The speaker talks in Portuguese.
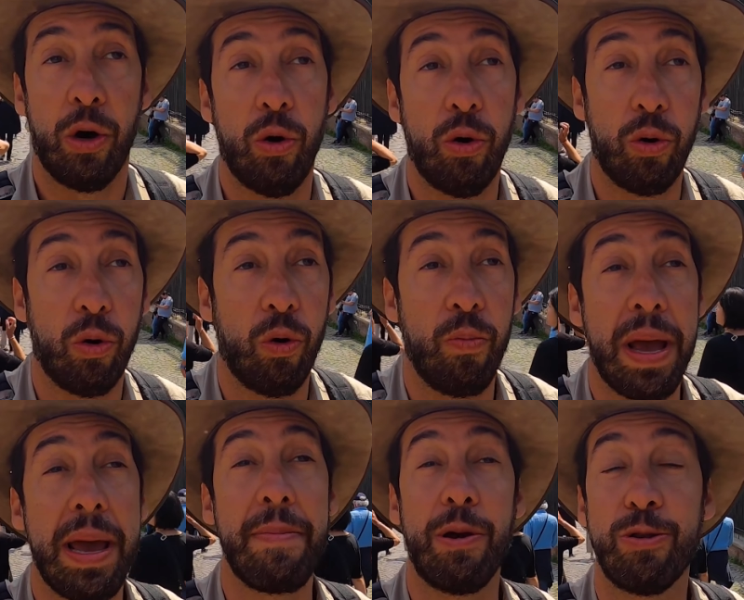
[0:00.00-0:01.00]
O, o
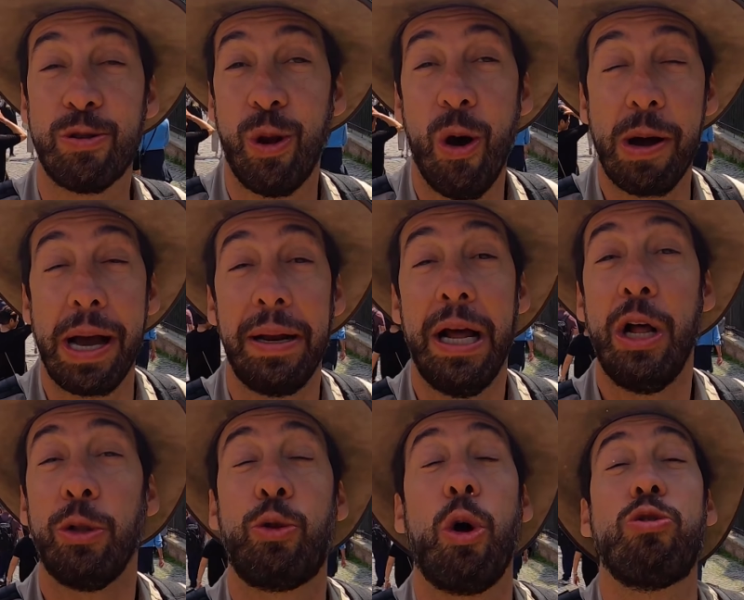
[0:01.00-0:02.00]
meme, o slogan,
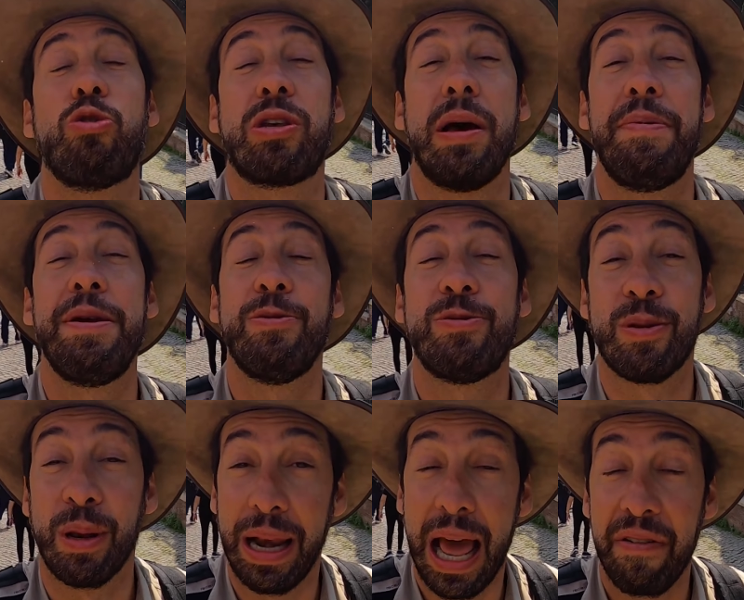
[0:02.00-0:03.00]
todos os
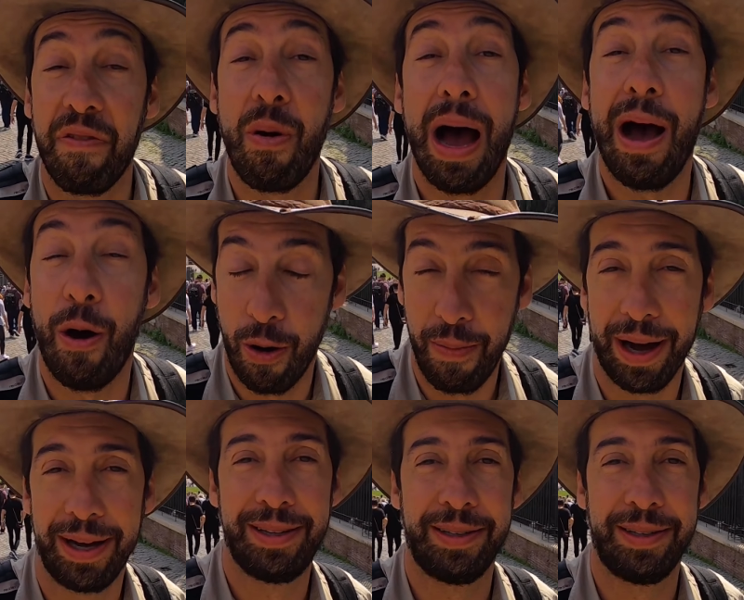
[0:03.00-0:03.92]
caminhos levam a Roma.